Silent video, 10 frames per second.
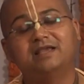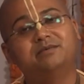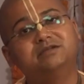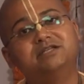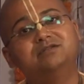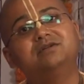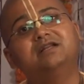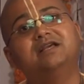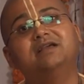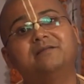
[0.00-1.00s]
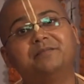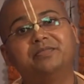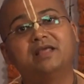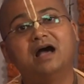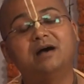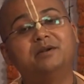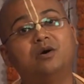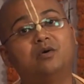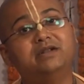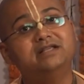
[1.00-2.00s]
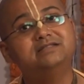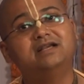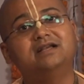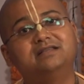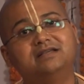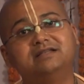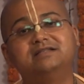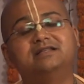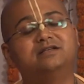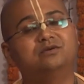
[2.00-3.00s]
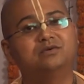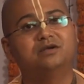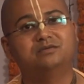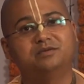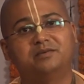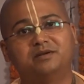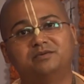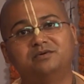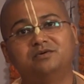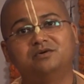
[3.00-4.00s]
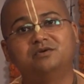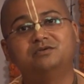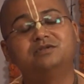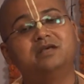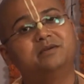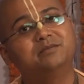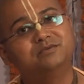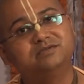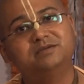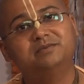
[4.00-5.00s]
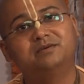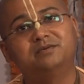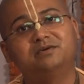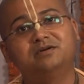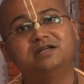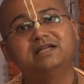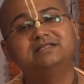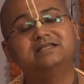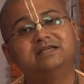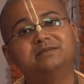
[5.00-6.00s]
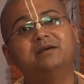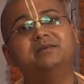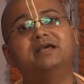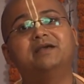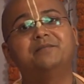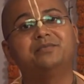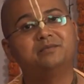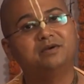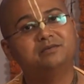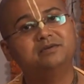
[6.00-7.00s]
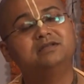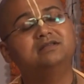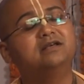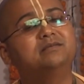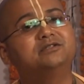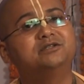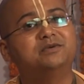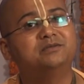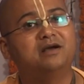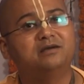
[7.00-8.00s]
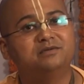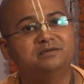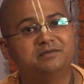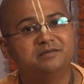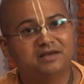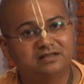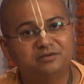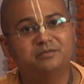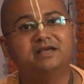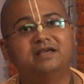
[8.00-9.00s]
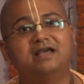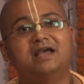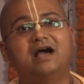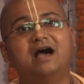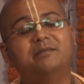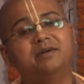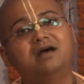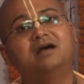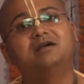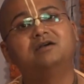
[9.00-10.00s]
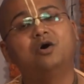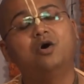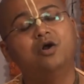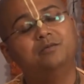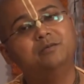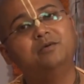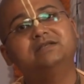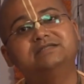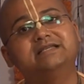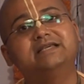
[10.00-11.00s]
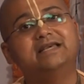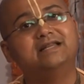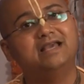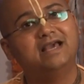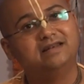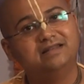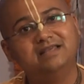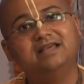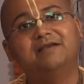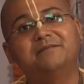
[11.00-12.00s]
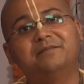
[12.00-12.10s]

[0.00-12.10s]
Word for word: এবং সেই জন্যে আমরা অনেক জায়গা থেকে নিজেদেরকে রক্ষা করতে পারবো যদি আমরা বুঝতে পারবো যে কীভাবে ভগবদ্গীতা এবং শ্রীমদ্ ভাগবতমের মাধ্যমে আমরা অল্প বয়স থেকে এর জ্ঞান নিয়ে